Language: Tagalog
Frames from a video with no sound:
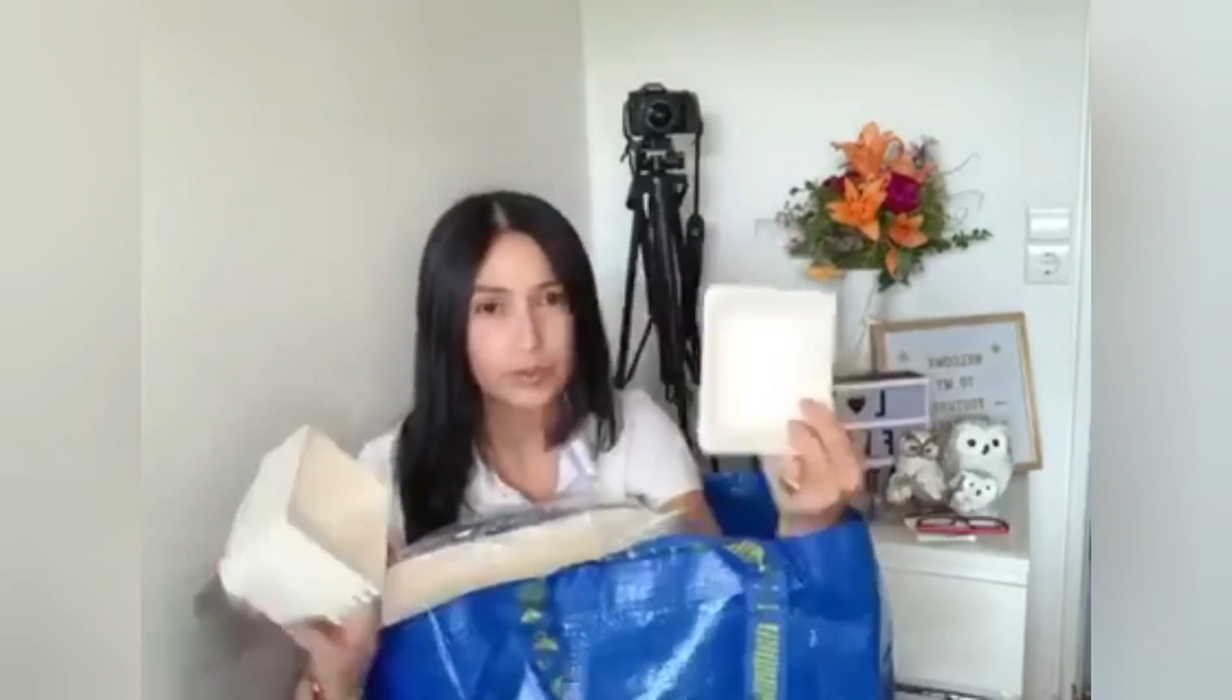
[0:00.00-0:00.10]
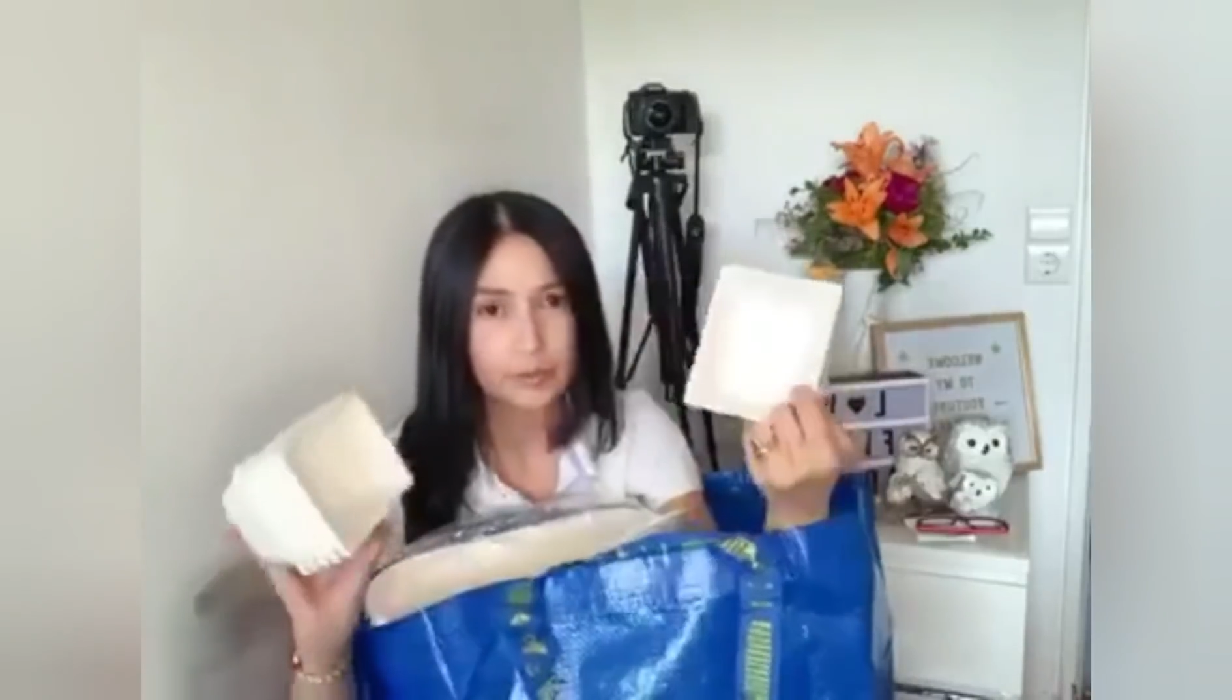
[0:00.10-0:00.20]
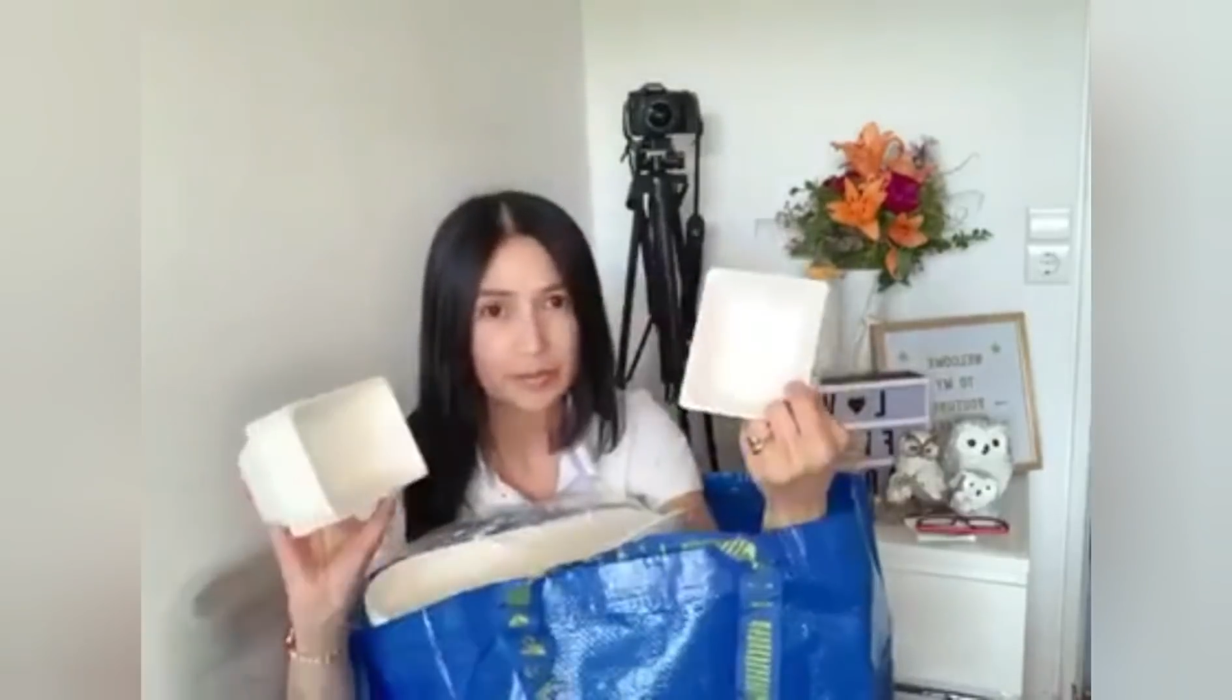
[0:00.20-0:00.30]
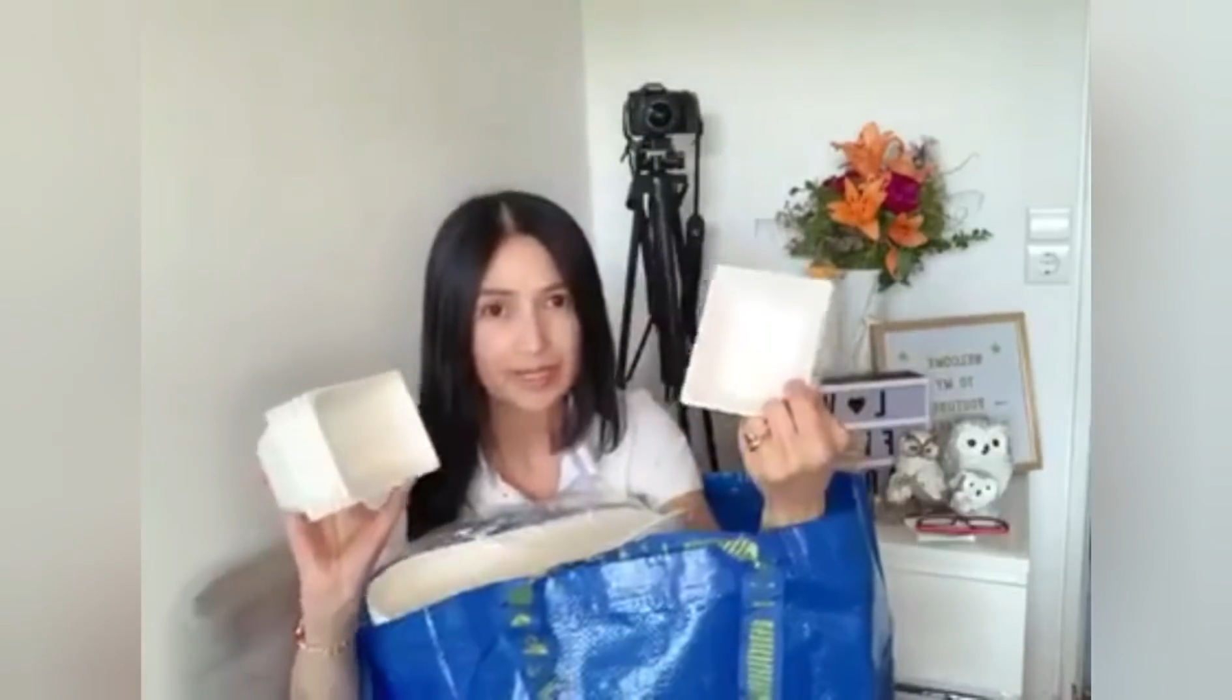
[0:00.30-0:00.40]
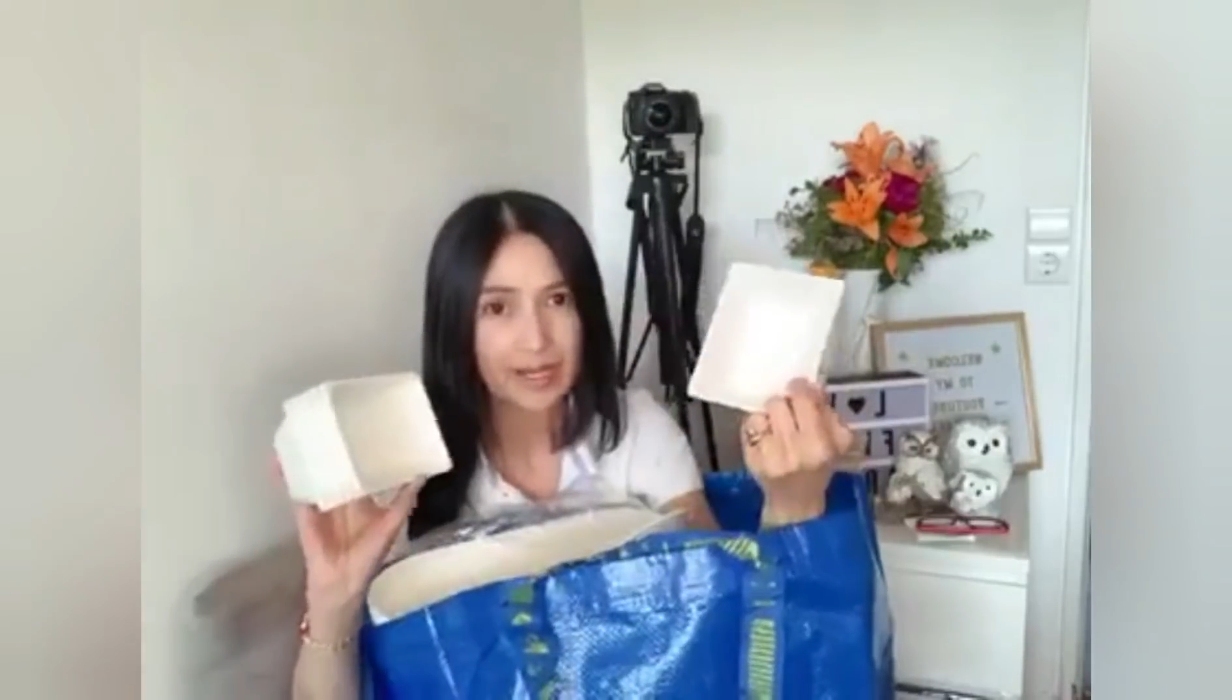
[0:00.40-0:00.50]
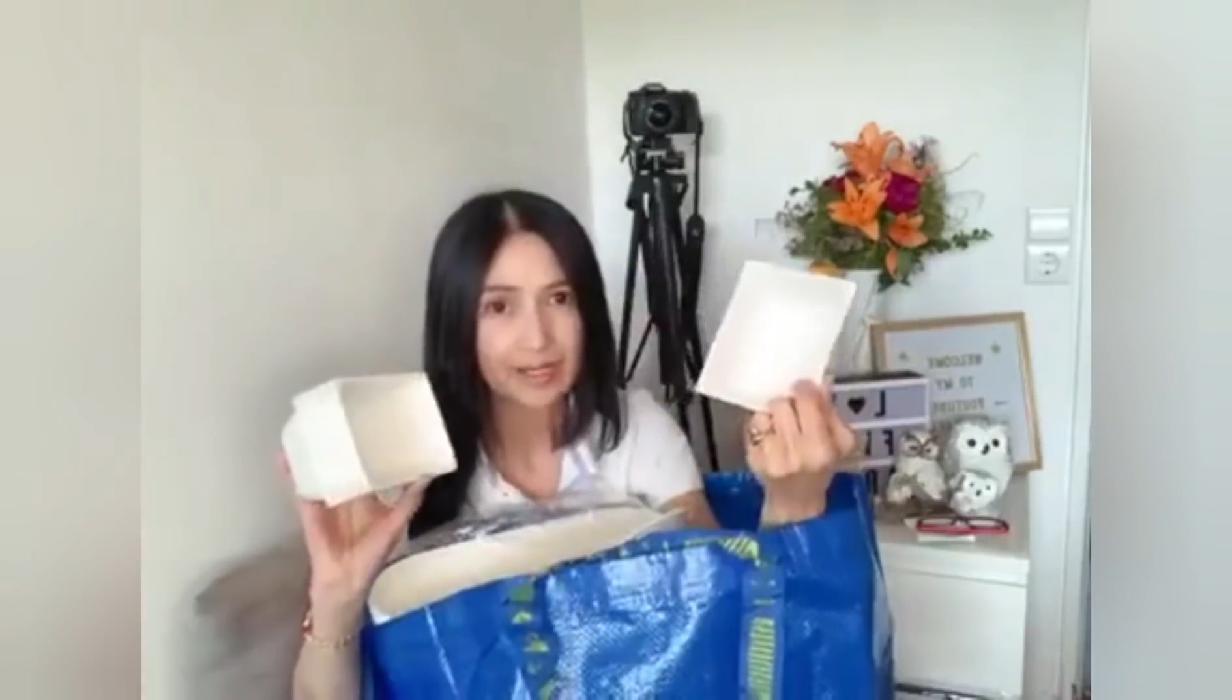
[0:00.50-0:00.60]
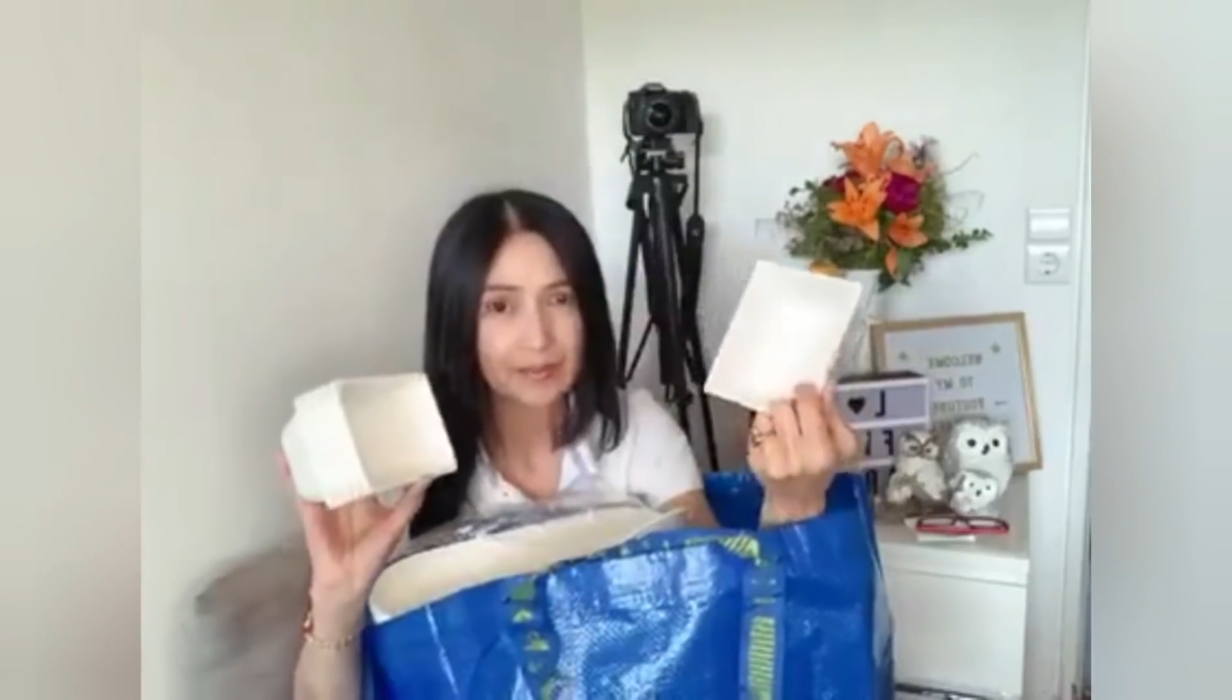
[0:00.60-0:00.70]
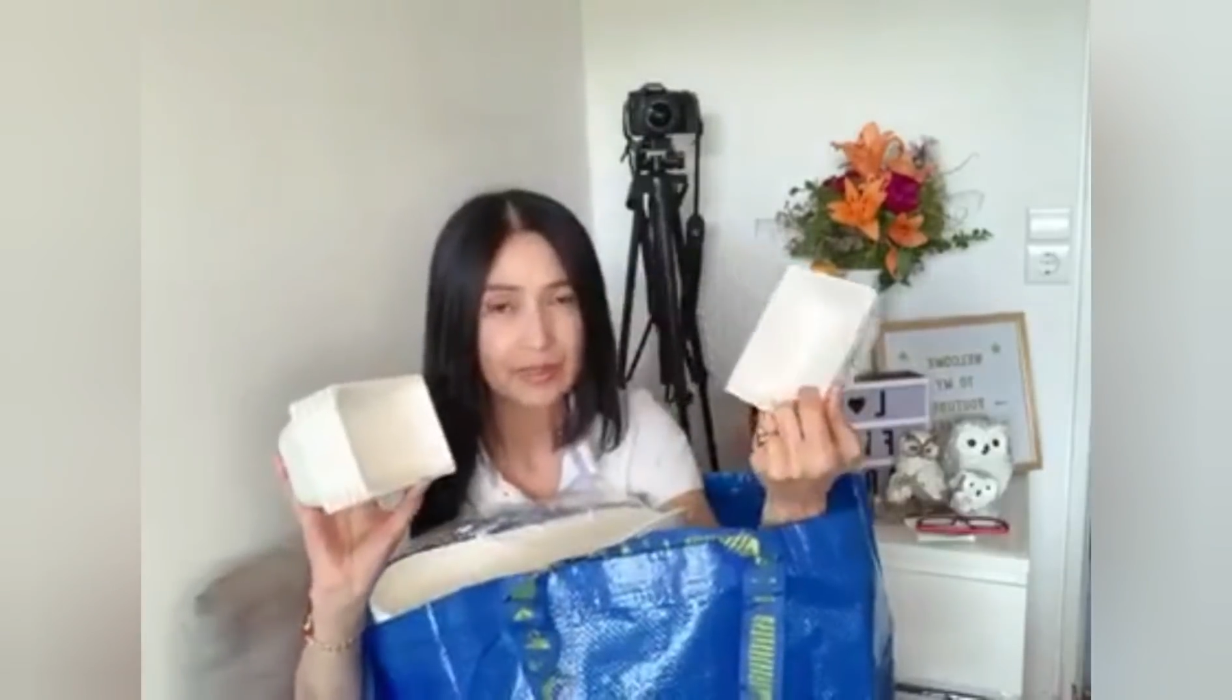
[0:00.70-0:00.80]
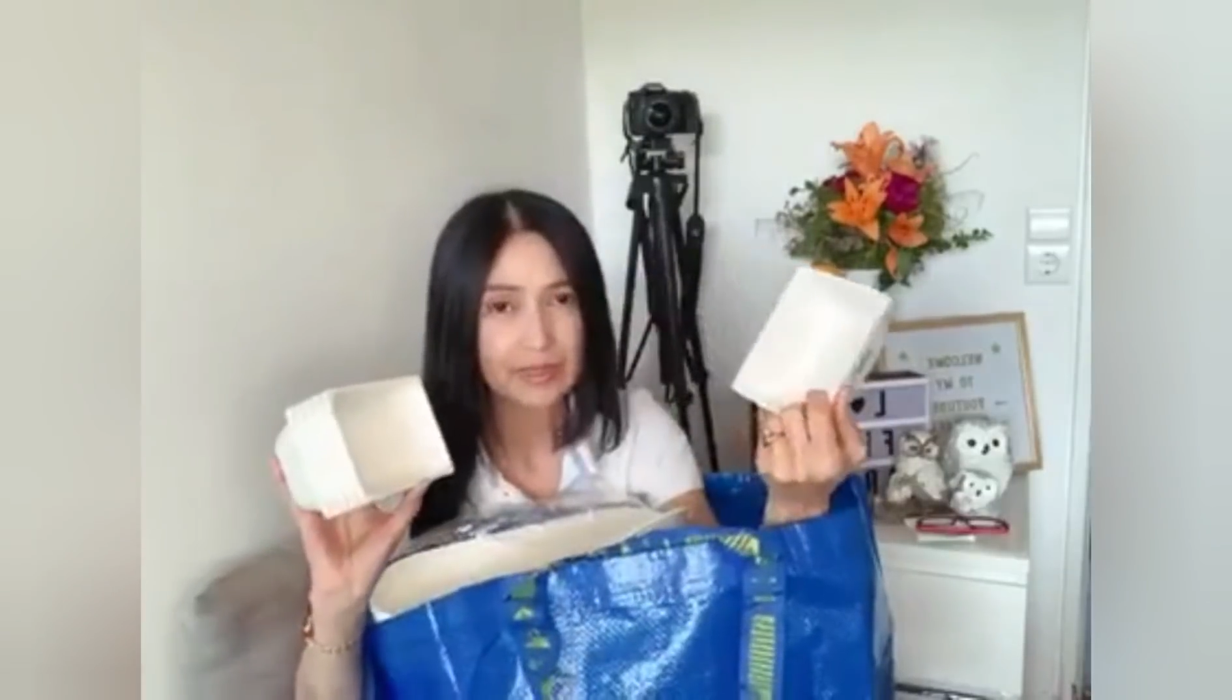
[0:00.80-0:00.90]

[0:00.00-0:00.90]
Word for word: may gagamitin